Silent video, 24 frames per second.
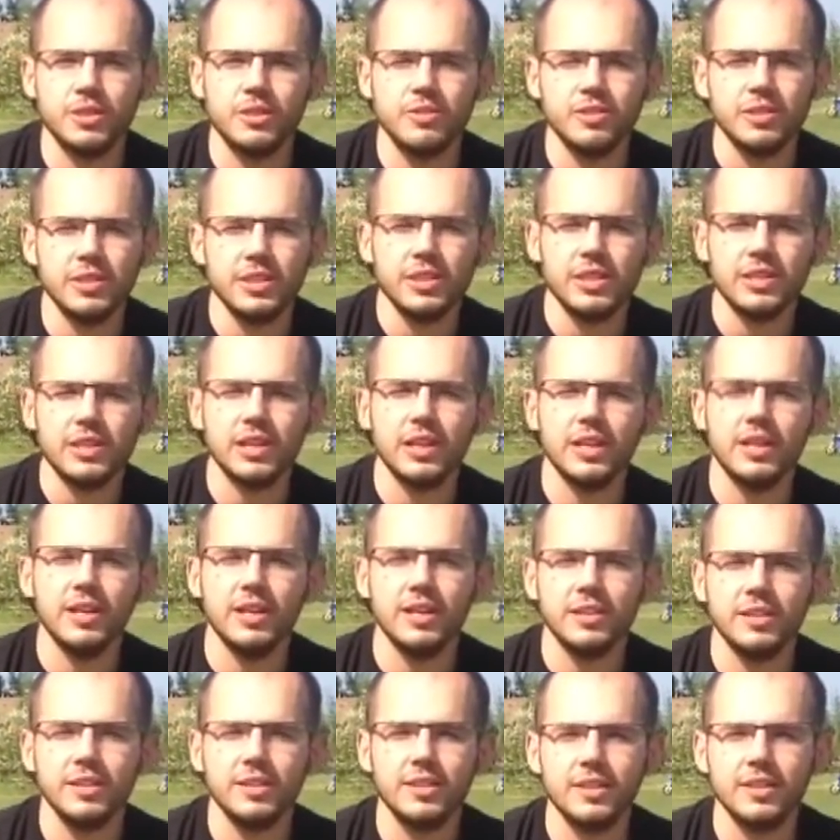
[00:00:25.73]
действительно ли
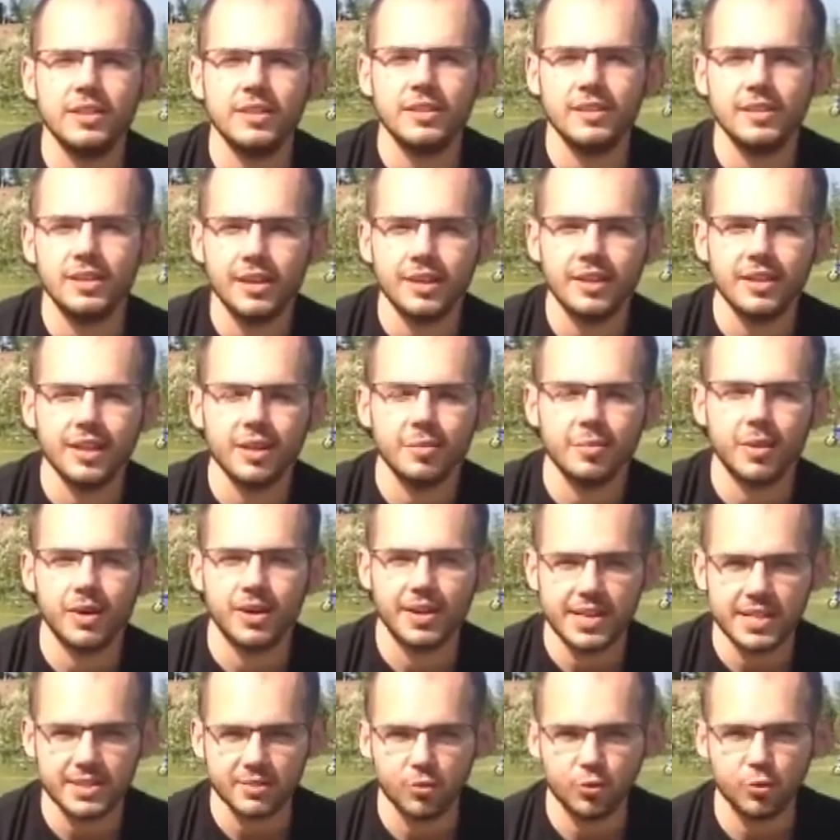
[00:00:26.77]
это так, как
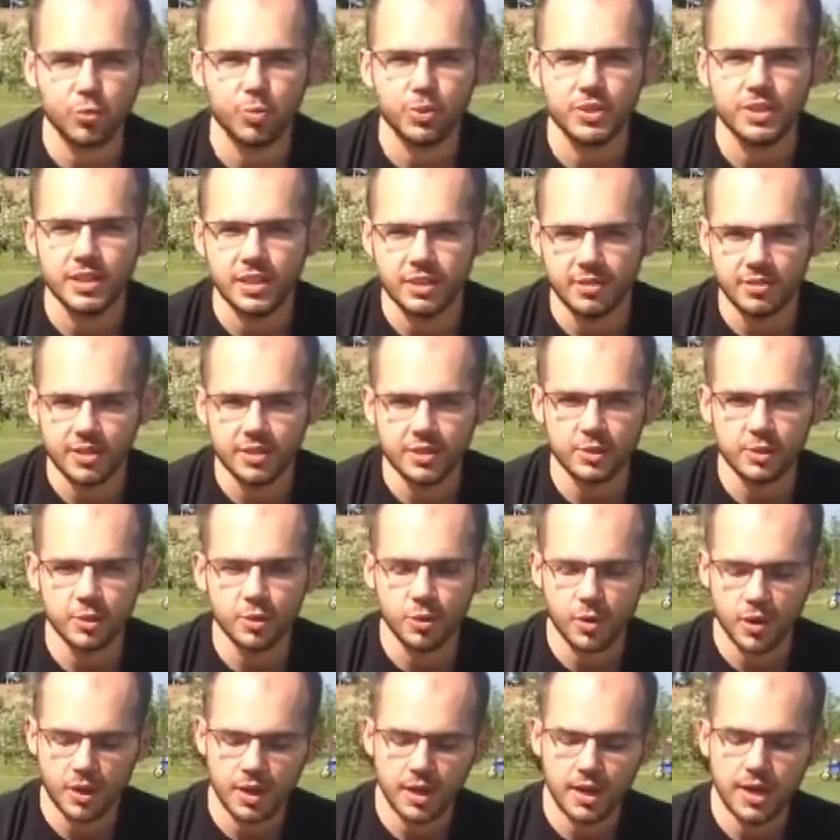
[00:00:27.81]
показывают по
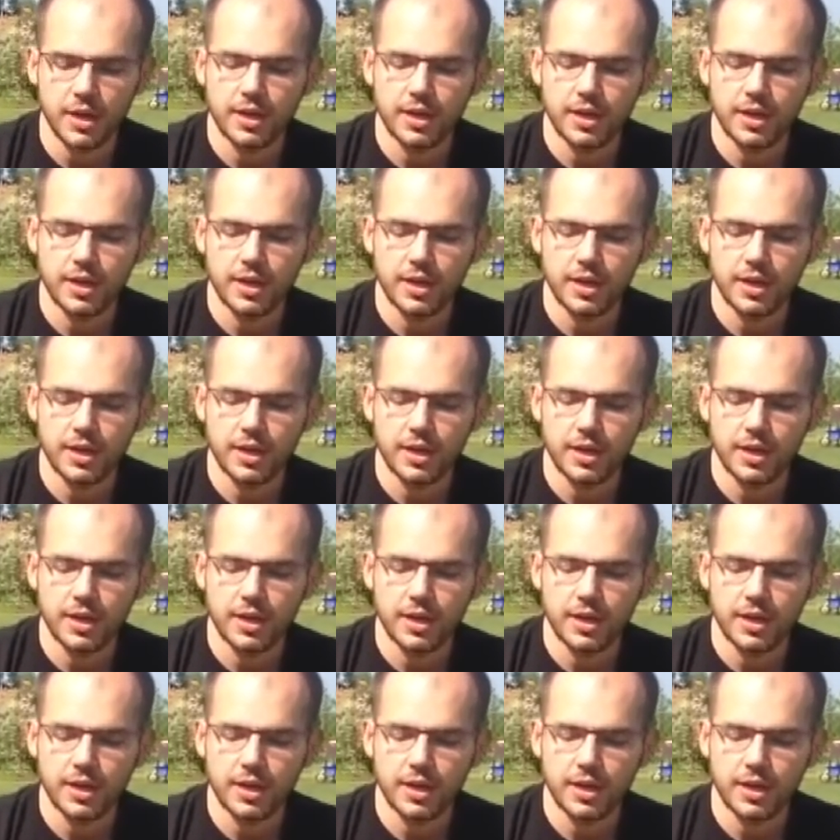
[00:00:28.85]
телевизору.